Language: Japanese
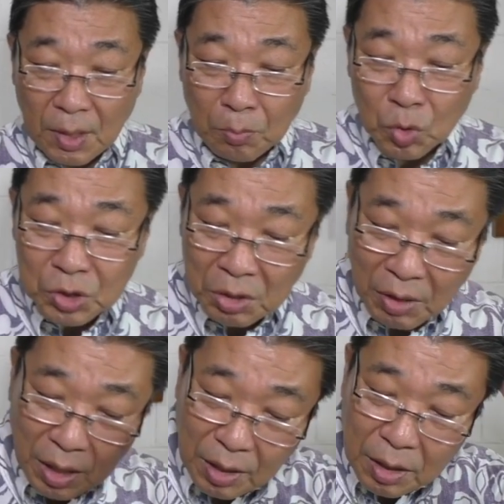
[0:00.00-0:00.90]
モーセ
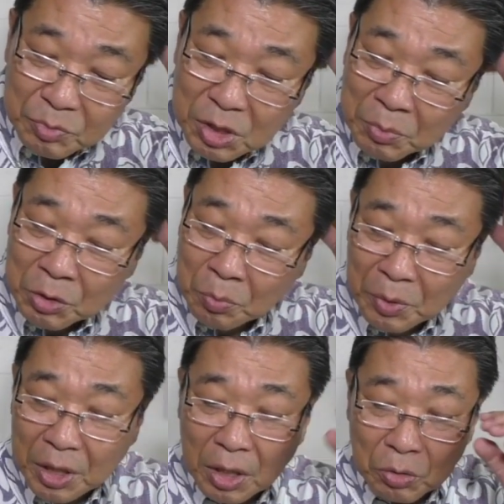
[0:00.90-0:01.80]
は神様の
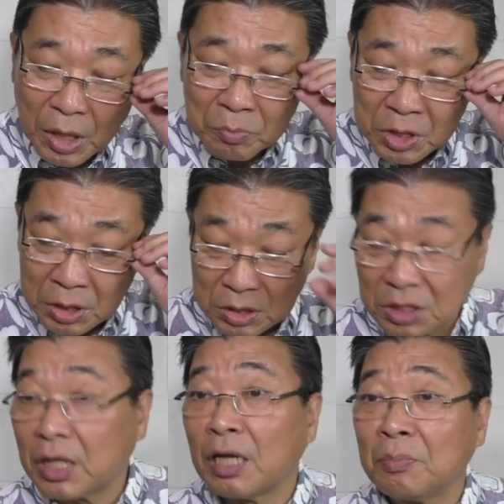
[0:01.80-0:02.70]
命令を民に
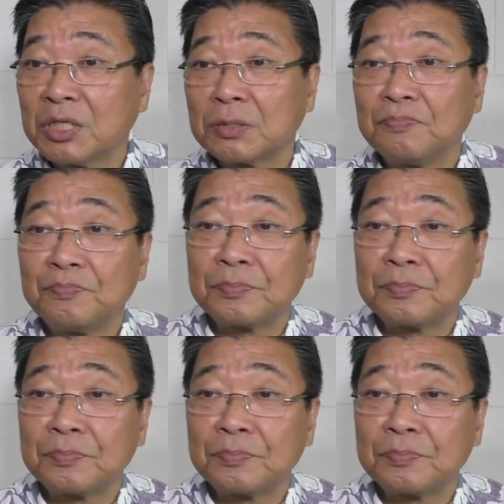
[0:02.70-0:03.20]
伝えます。